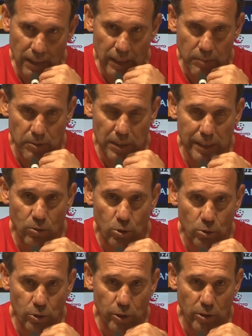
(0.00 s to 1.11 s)
Hepsiyle
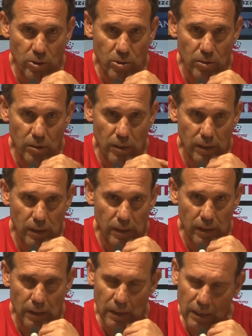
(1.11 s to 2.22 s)
gurur duyuyoruz.
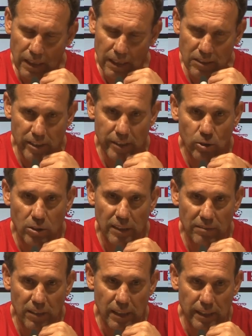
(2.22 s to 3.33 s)
Her şeyi
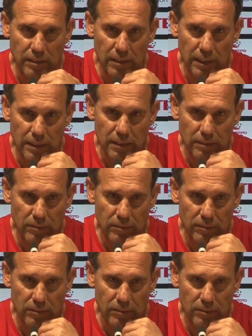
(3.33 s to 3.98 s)
yoktan var ettiler.